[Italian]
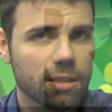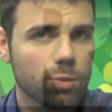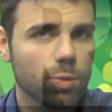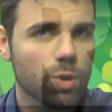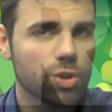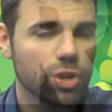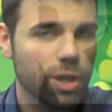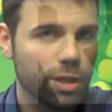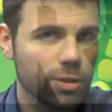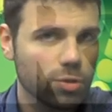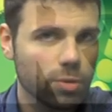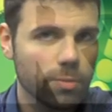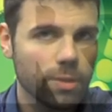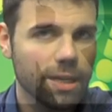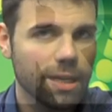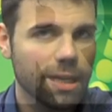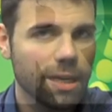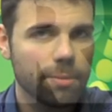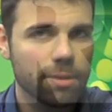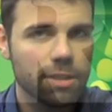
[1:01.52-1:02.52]
200
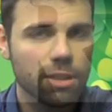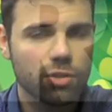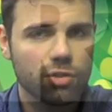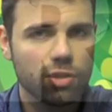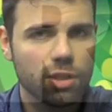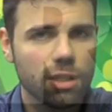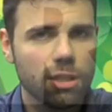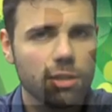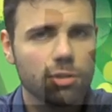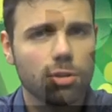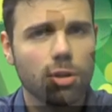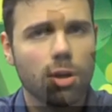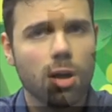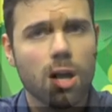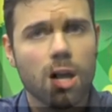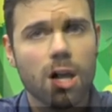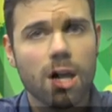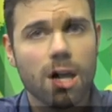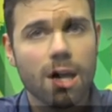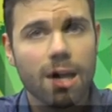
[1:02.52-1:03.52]
mg/dl,
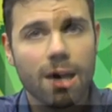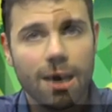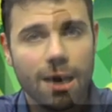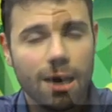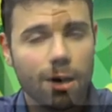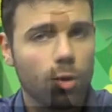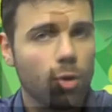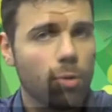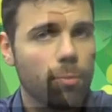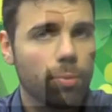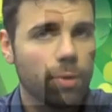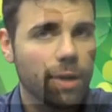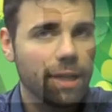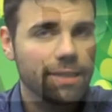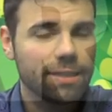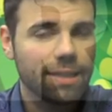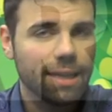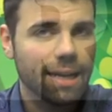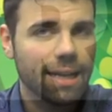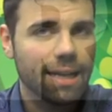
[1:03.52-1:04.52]
la
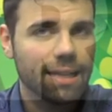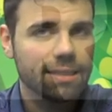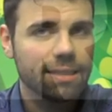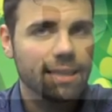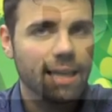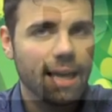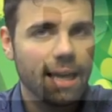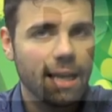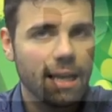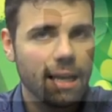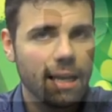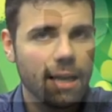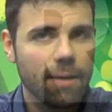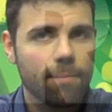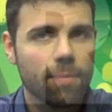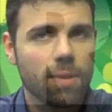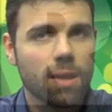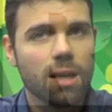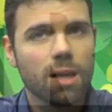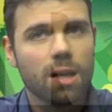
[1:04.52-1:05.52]
componente HDL,
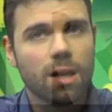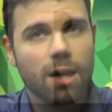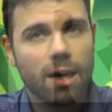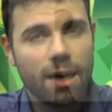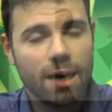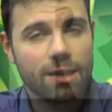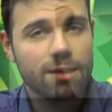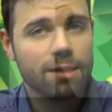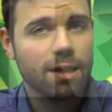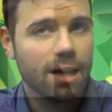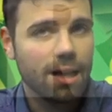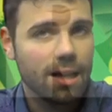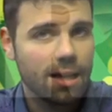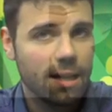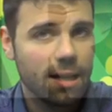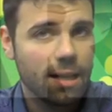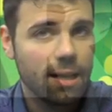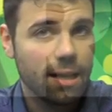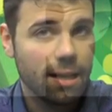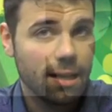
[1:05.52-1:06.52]
ed
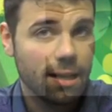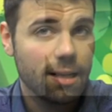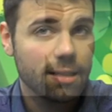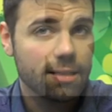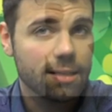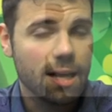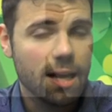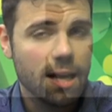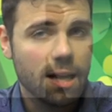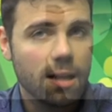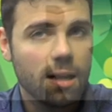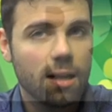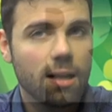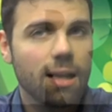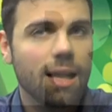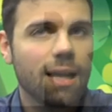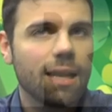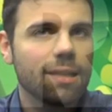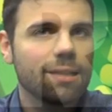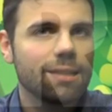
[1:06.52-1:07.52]
LDL.
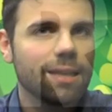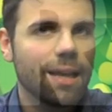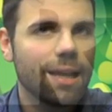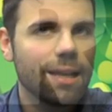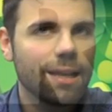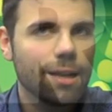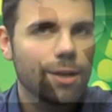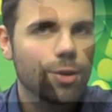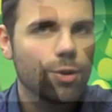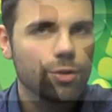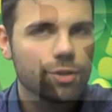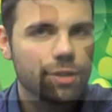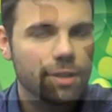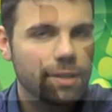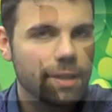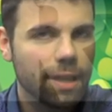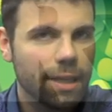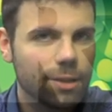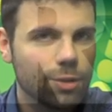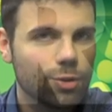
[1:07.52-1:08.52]
L'LDL è il
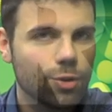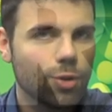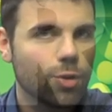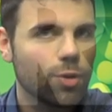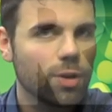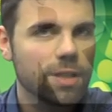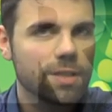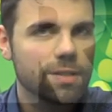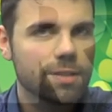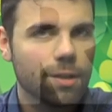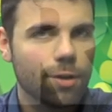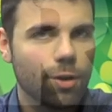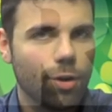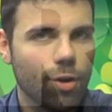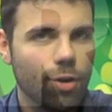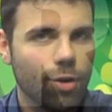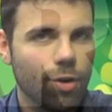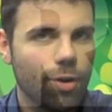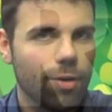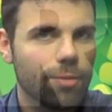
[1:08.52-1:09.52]
cosiddetto
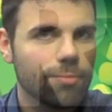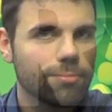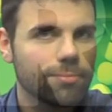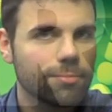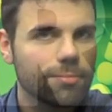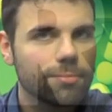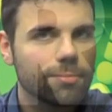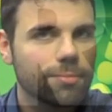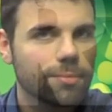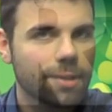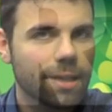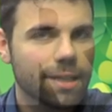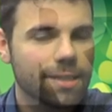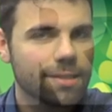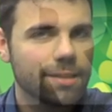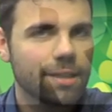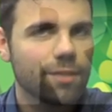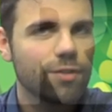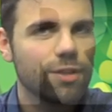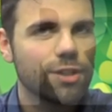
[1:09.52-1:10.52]
colesterolo che
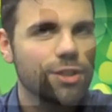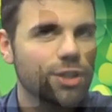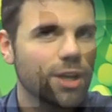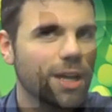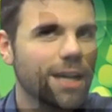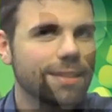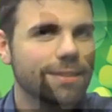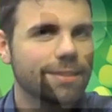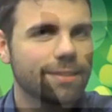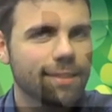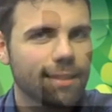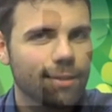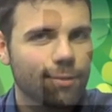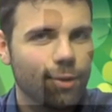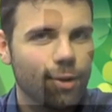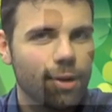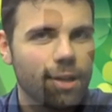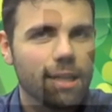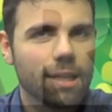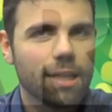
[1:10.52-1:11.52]
si definisce
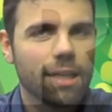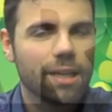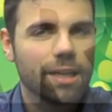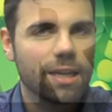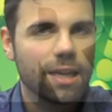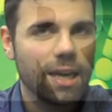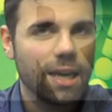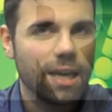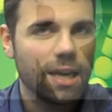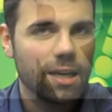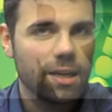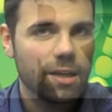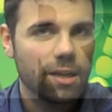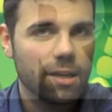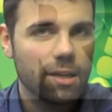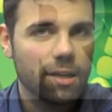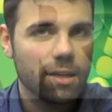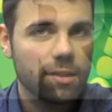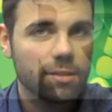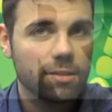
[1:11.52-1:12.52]
cattivo,
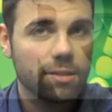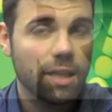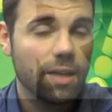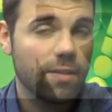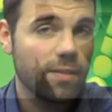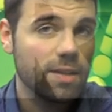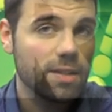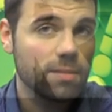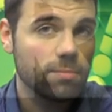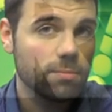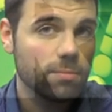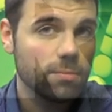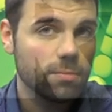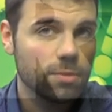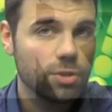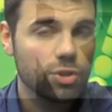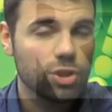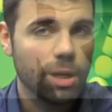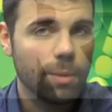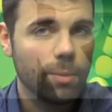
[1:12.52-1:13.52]
che eh, deve
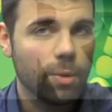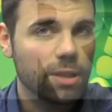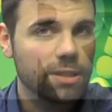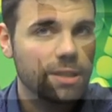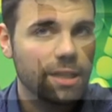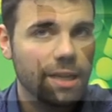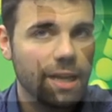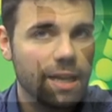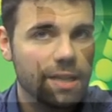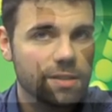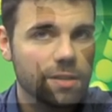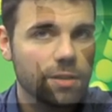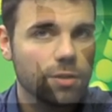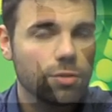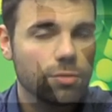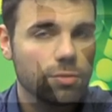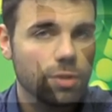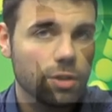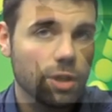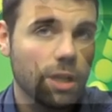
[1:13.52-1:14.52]
diciamo,
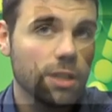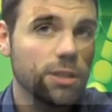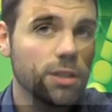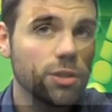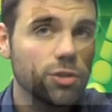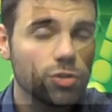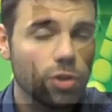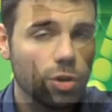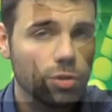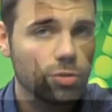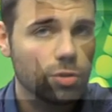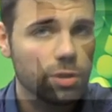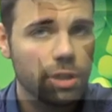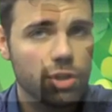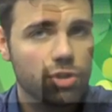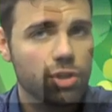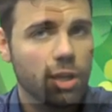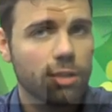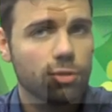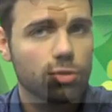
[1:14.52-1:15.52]
attenersi al di sotto
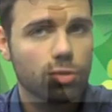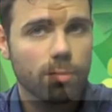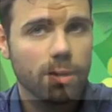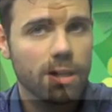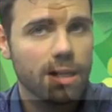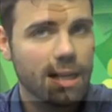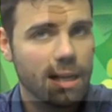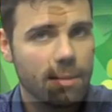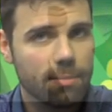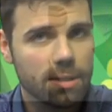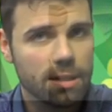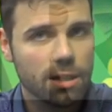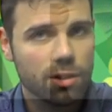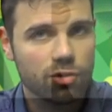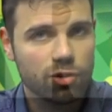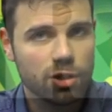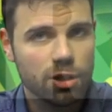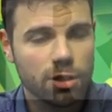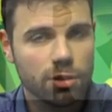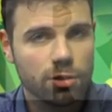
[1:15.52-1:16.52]
dei 100 mg
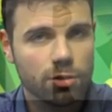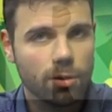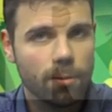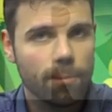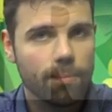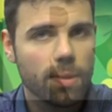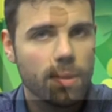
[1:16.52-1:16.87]
decilitro.